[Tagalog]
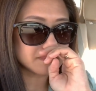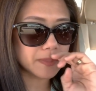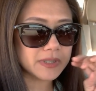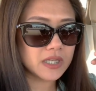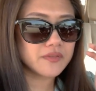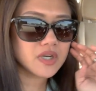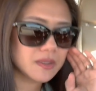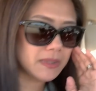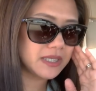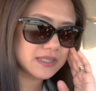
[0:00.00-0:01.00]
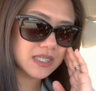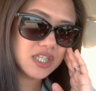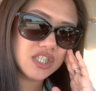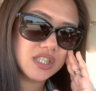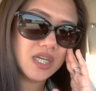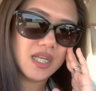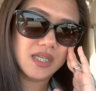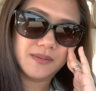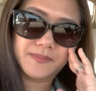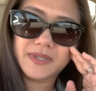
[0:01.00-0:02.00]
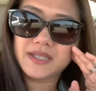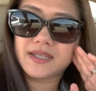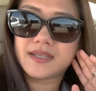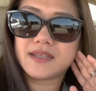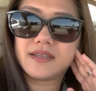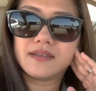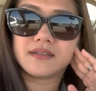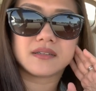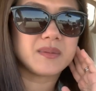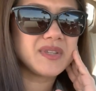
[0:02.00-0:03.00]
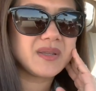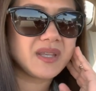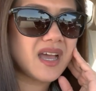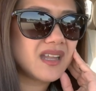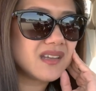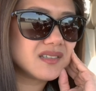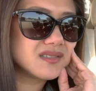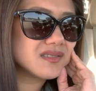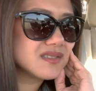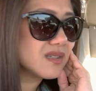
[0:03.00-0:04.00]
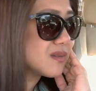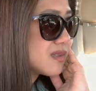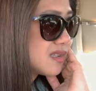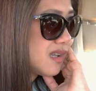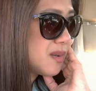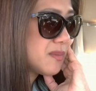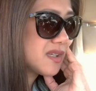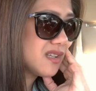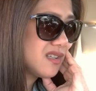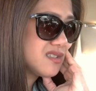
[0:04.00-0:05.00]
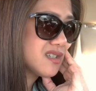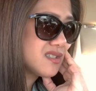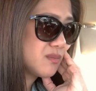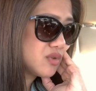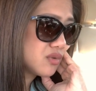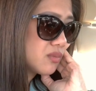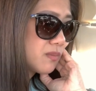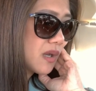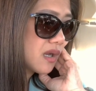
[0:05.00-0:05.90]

Papadeliver kami sa Jollibee. Kami ni Alan, siguro hindi kami magla-lunch kasi busog pa